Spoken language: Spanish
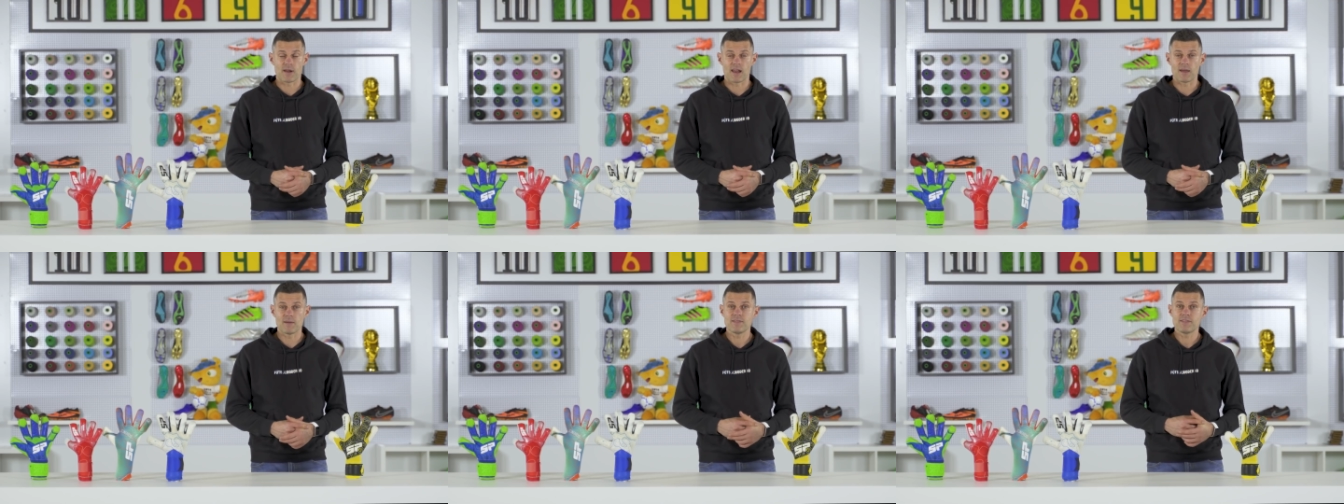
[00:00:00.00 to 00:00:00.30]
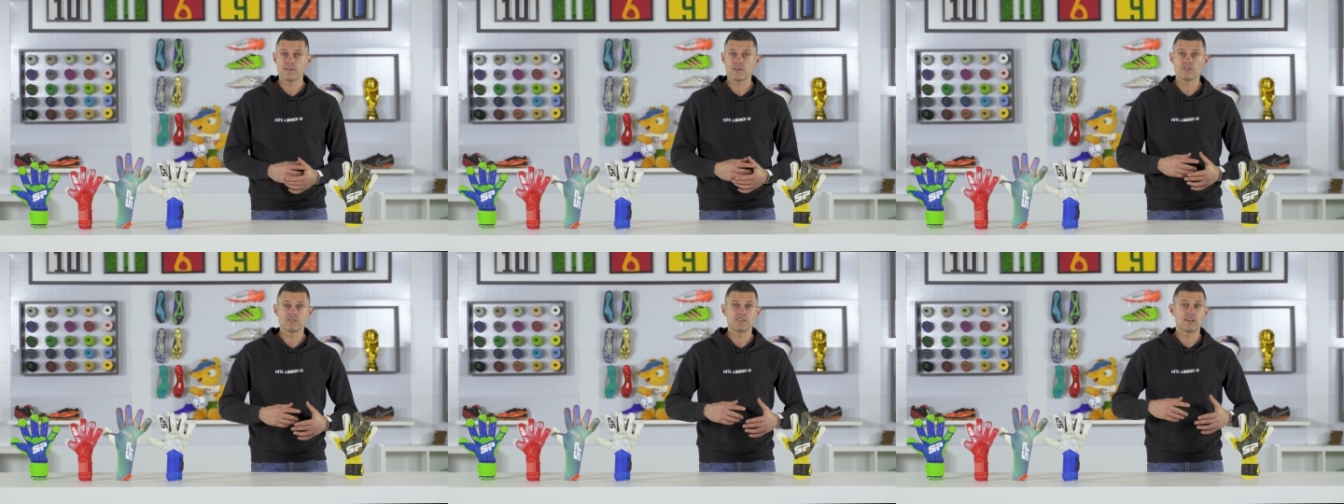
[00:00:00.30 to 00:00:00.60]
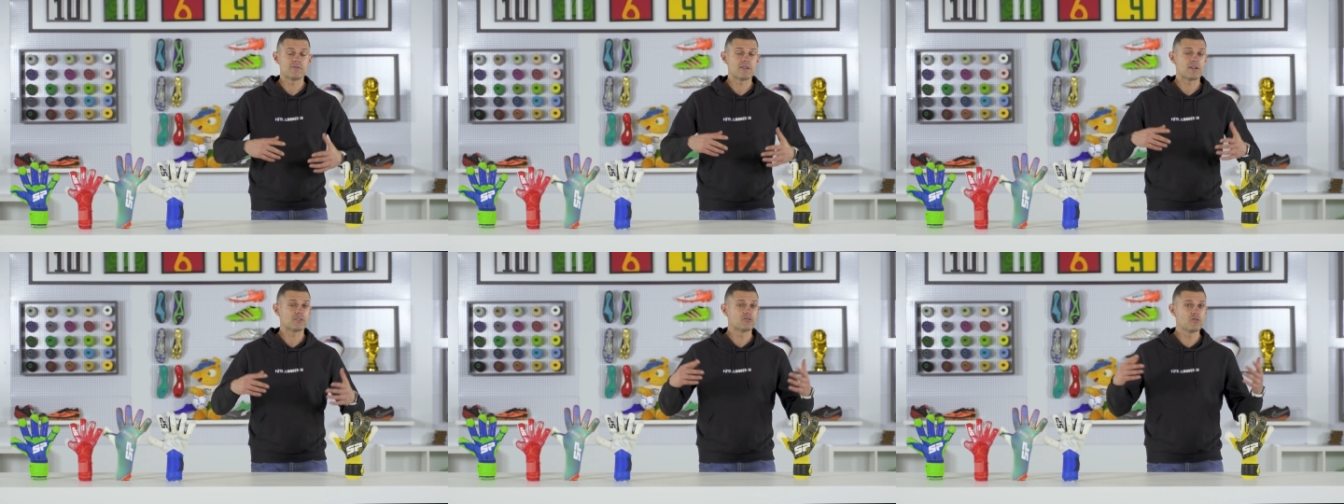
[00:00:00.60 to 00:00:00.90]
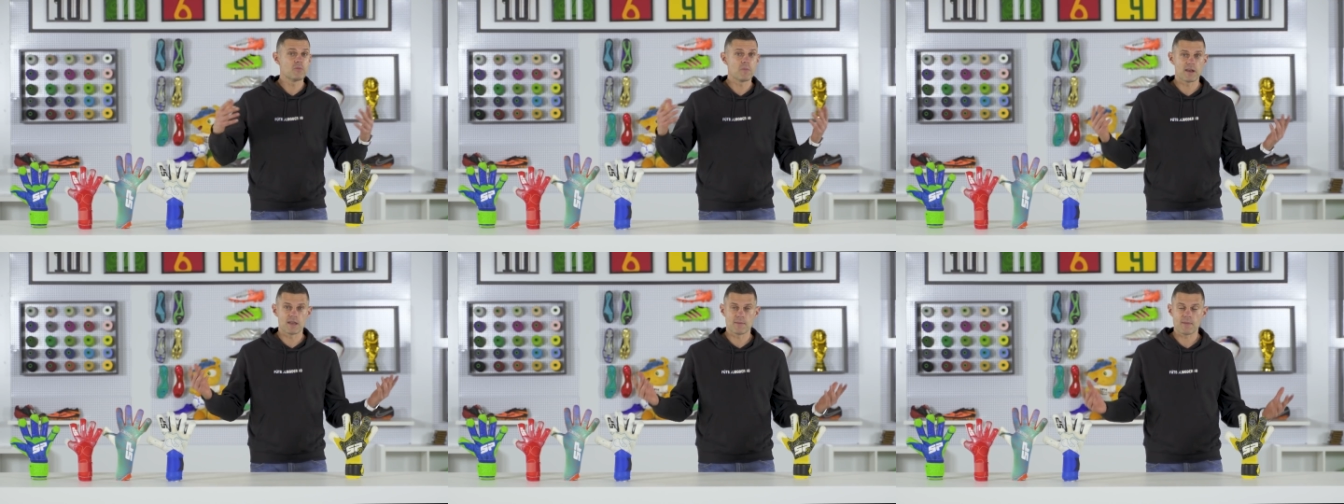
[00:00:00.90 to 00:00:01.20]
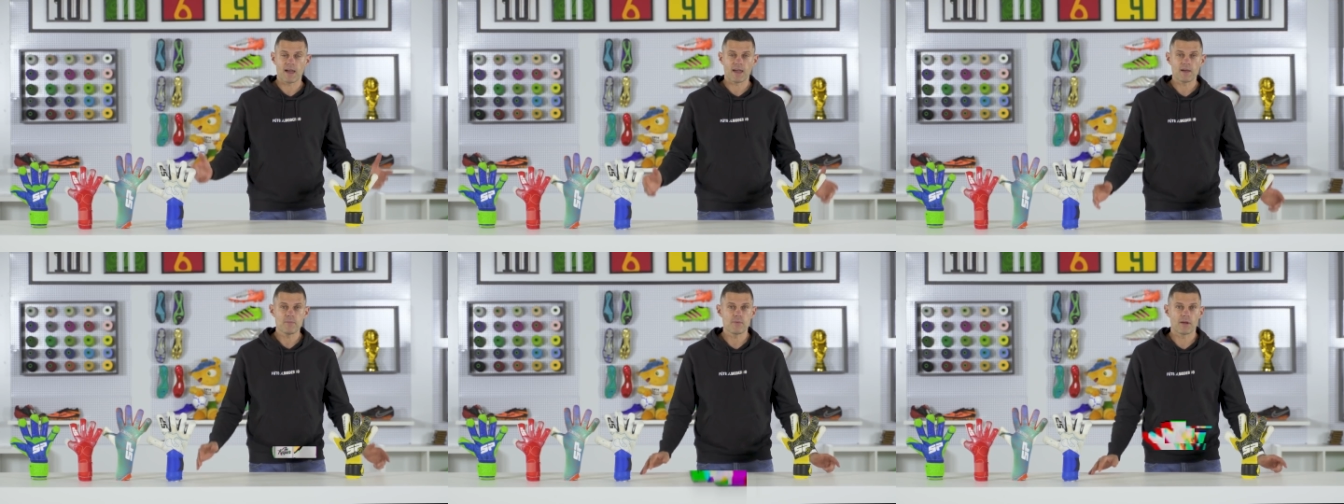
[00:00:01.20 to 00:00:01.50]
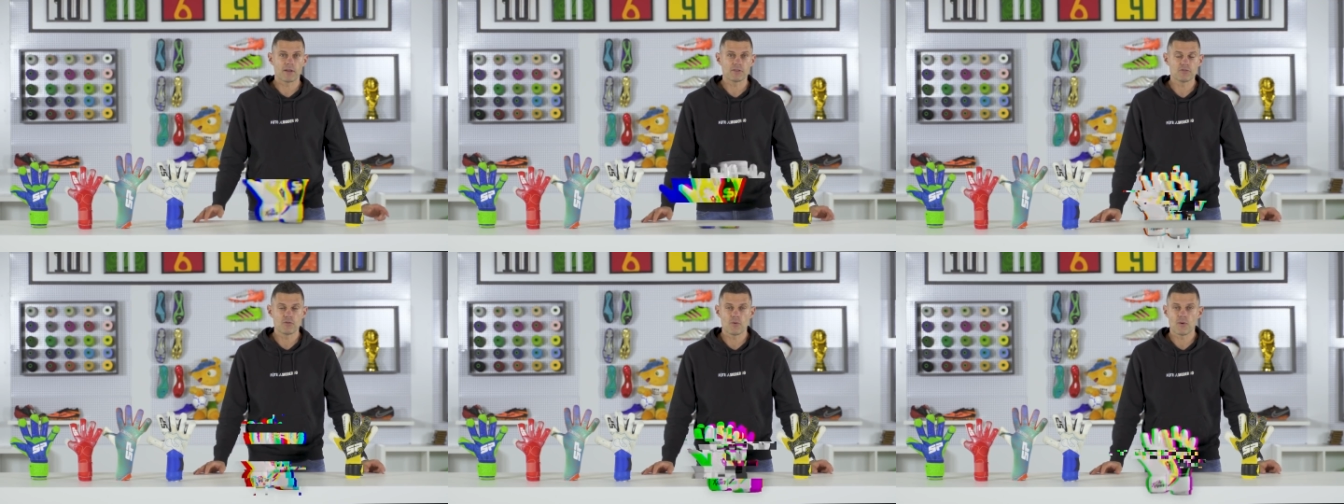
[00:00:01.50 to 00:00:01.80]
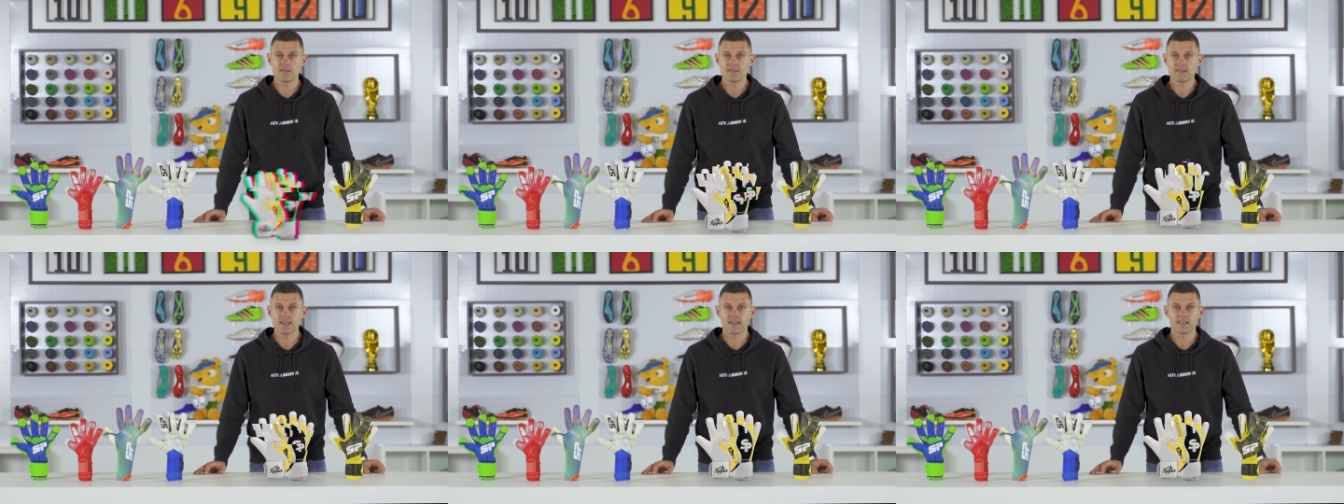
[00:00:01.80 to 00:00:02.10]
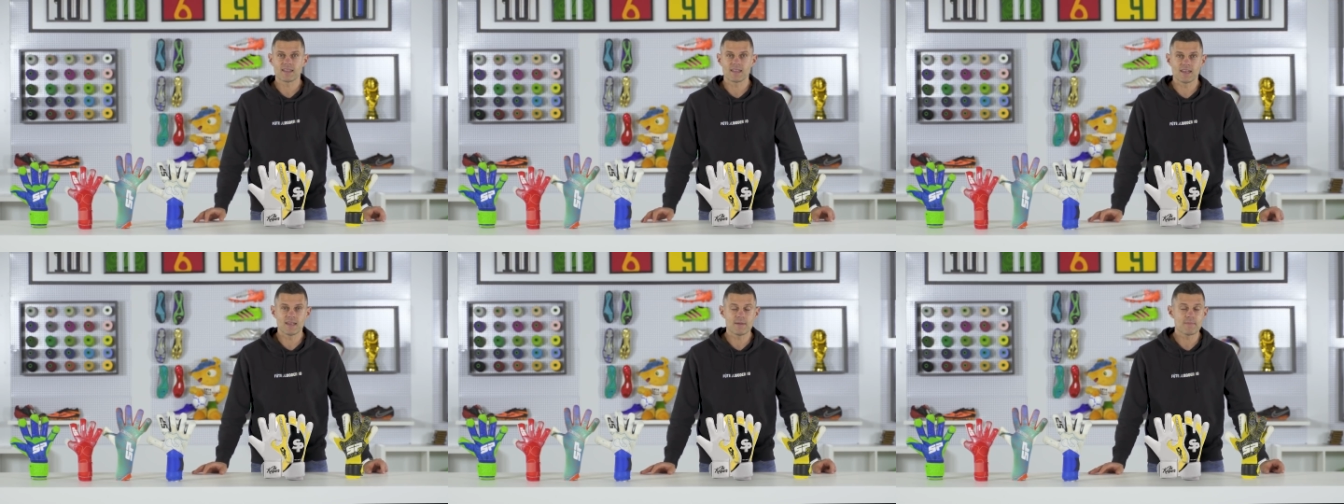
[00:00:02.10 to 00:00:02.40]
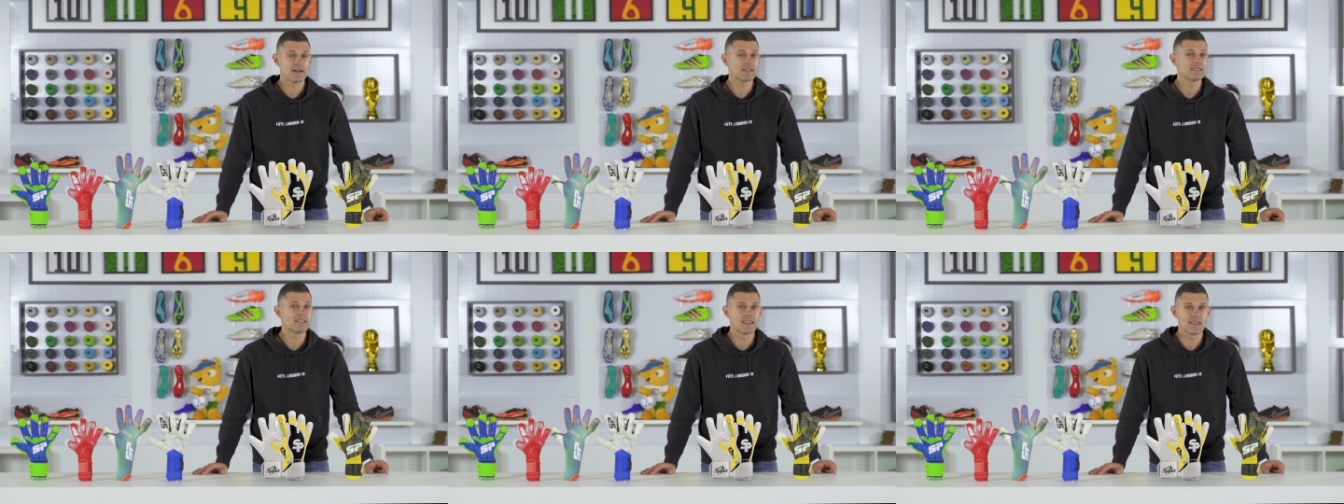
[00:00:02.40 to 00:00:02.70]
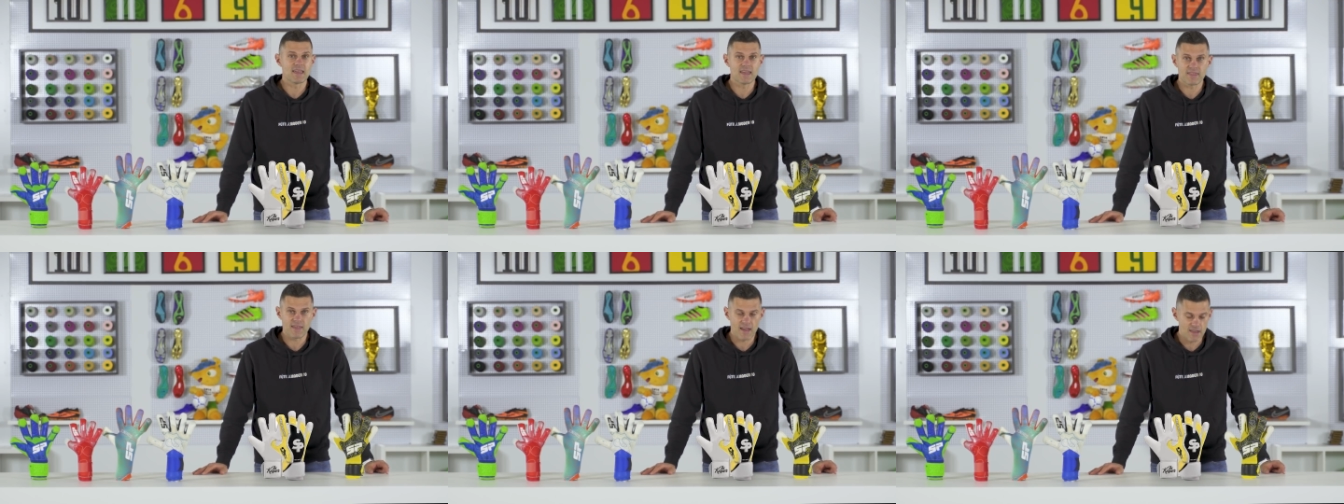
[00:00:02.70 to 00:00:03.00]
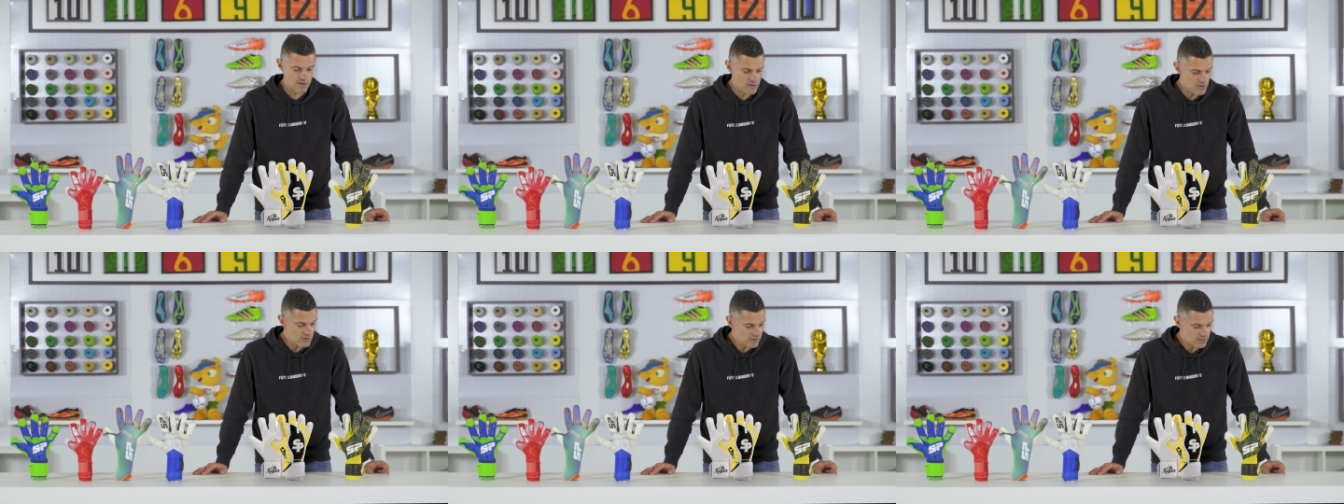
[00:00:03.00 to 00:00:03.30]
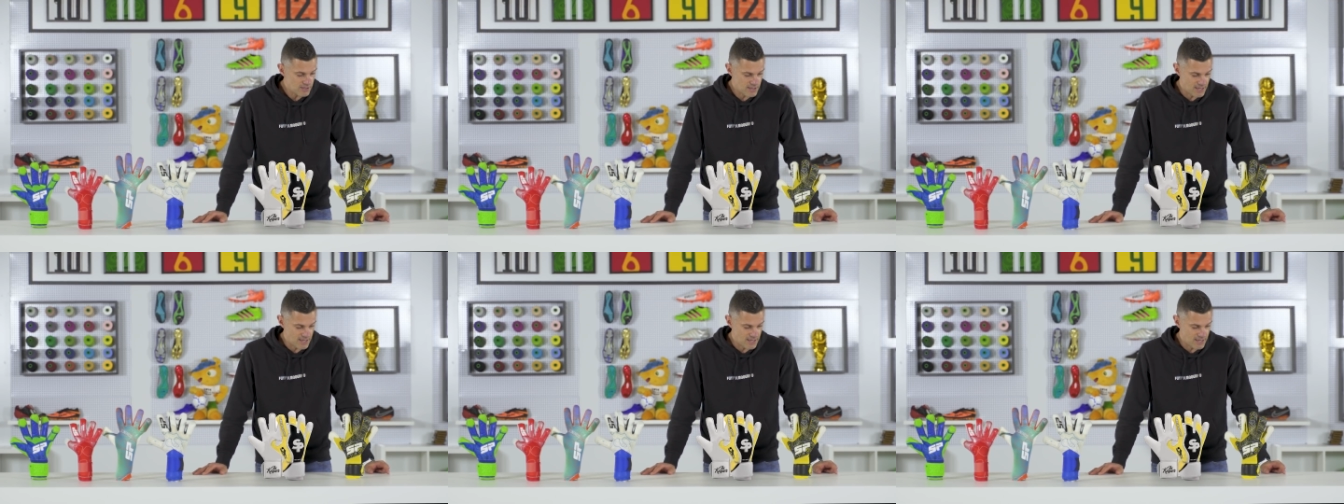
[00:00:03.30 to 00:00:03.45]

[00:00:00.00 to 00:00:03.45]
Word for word: probablemente no sea una super imagen porque es un guante que tiene más de 10 años